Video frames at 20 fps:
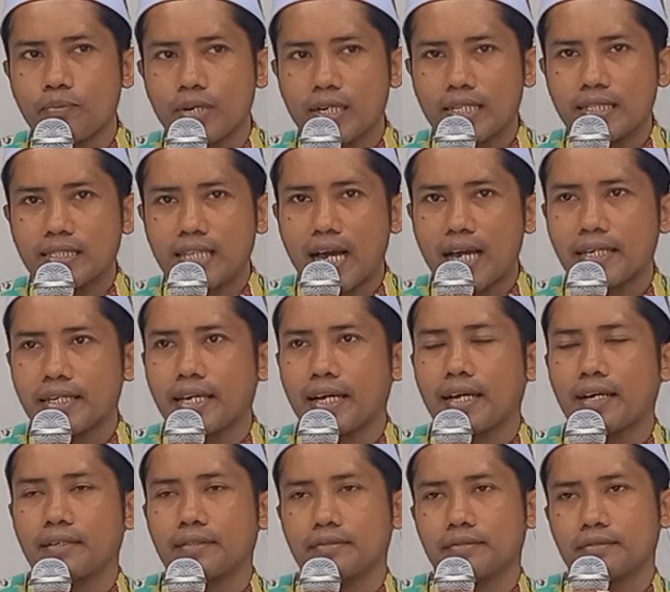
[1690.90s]

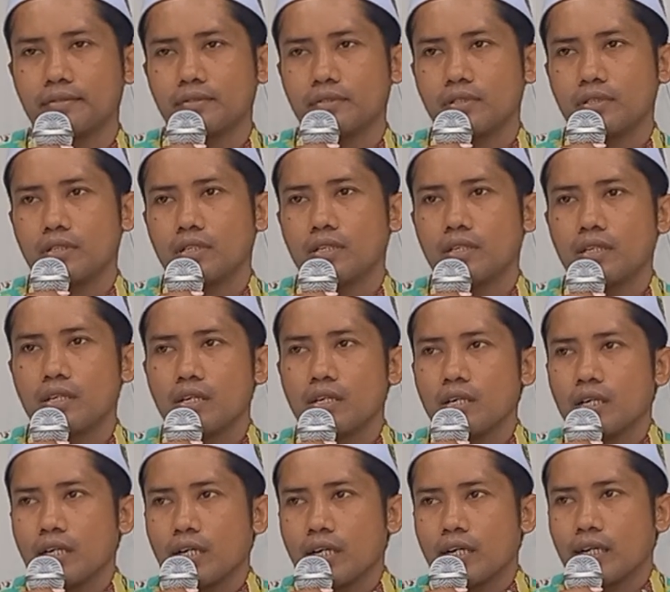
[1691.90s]
perintahnya
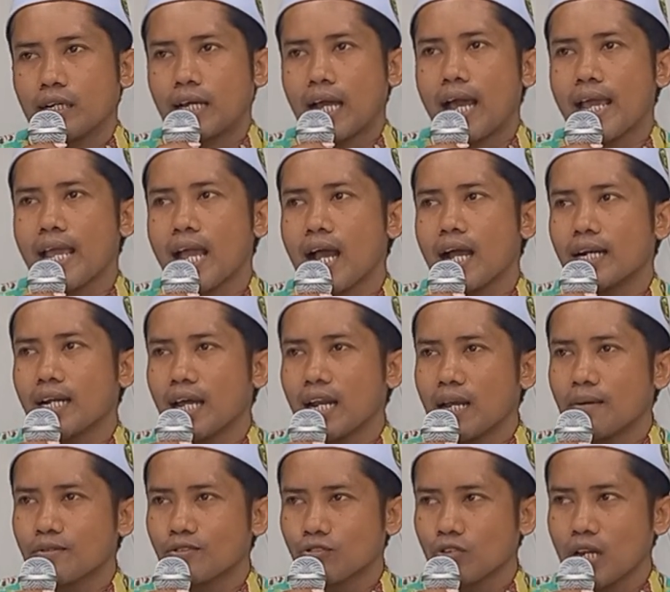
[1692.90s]
Kayak
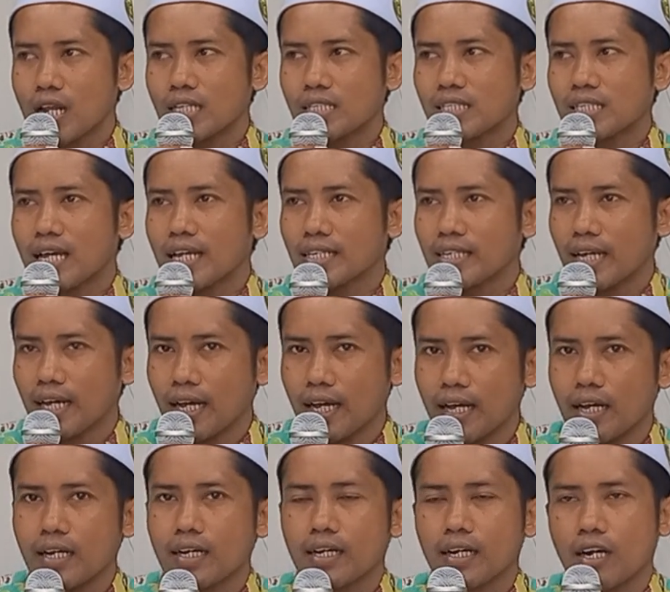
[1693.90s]
dalam solat
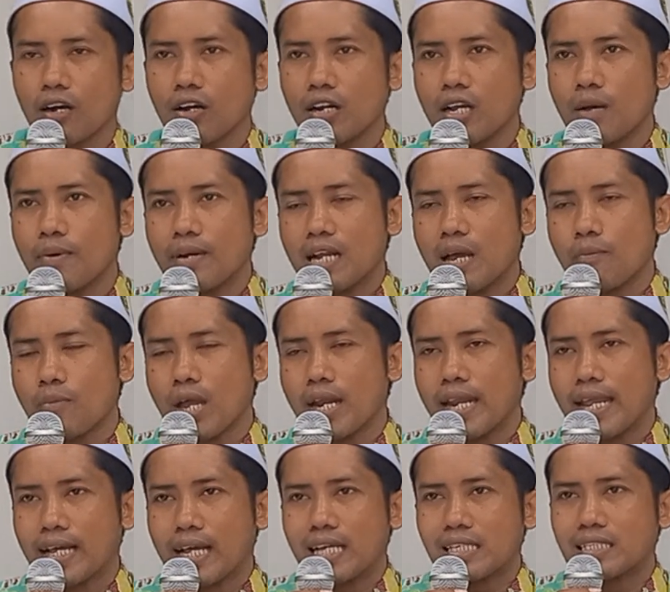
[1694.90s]
saja, kalau
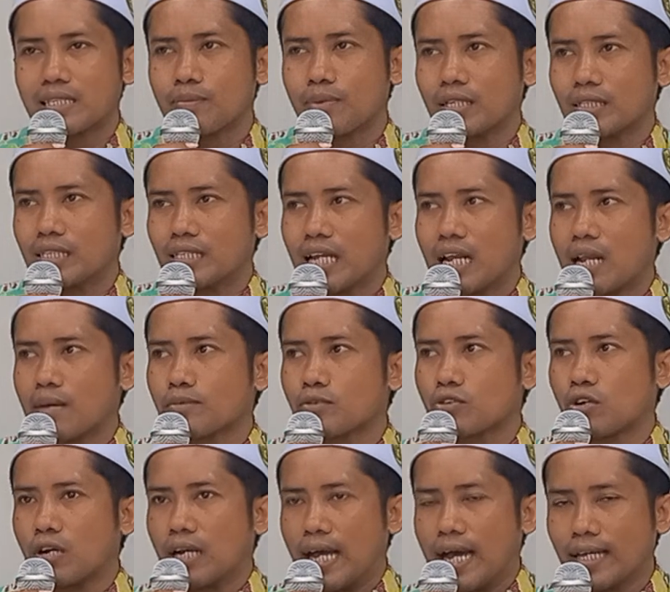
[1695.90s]
penampian nikah seperti dalam
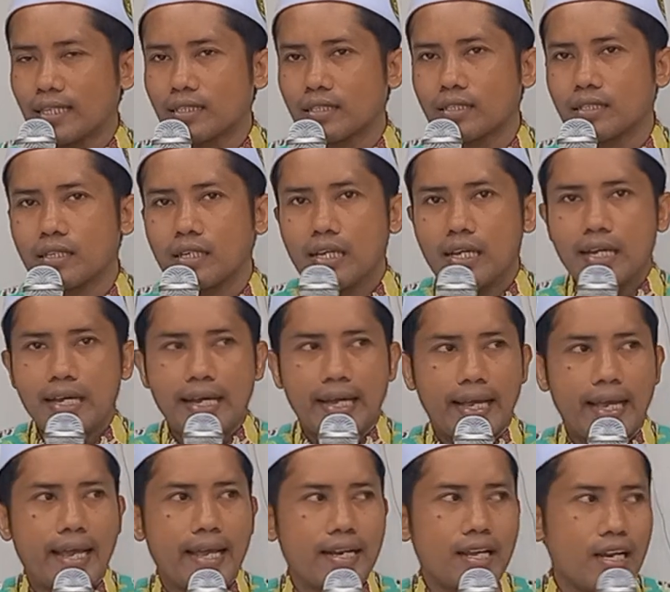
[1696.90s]
solat.
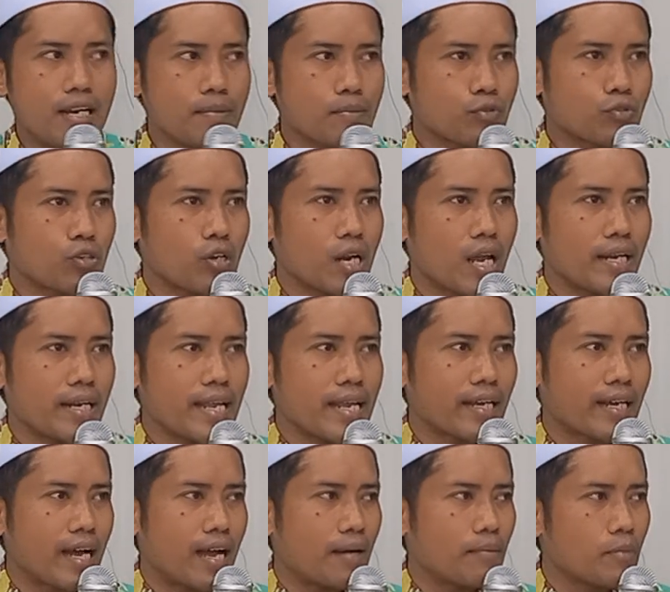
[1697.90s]
eh dalam solat
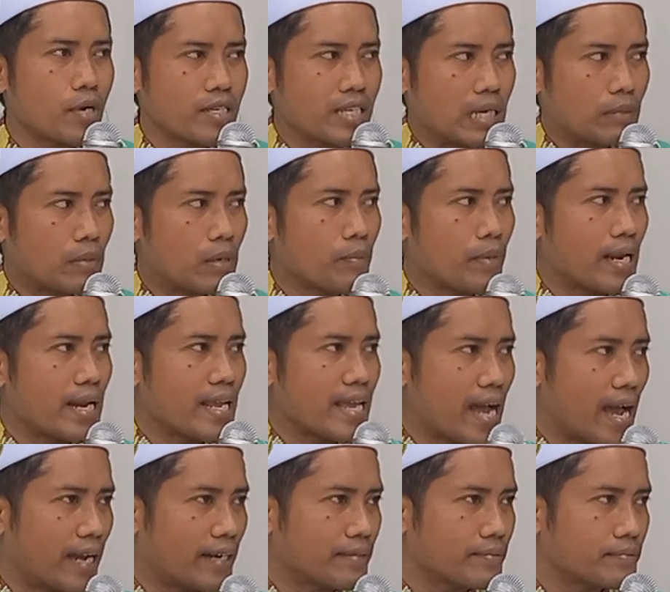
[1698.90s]
nikah banyak
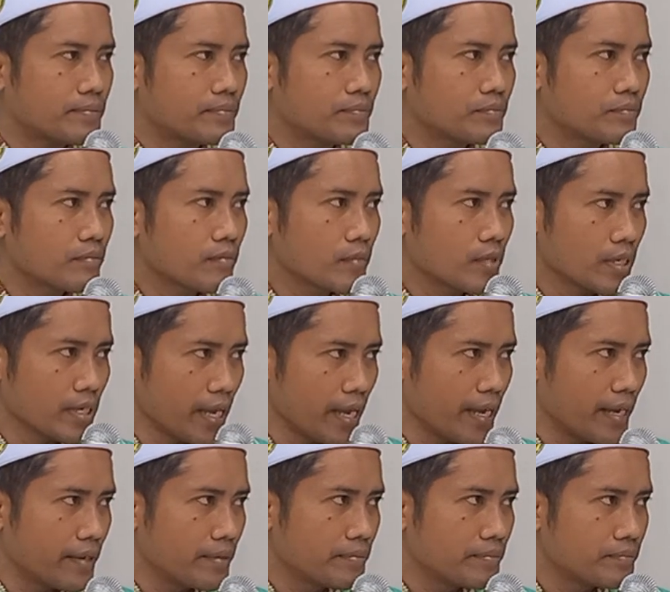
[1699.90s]
pemilihan.
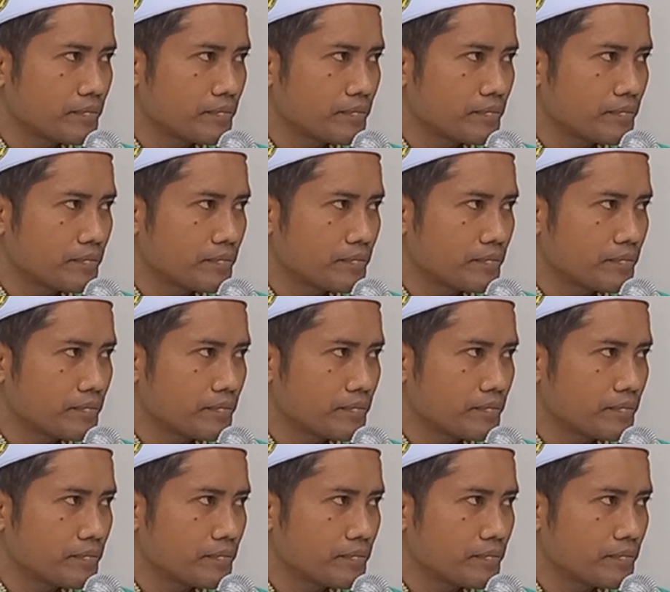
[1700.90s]
enggih.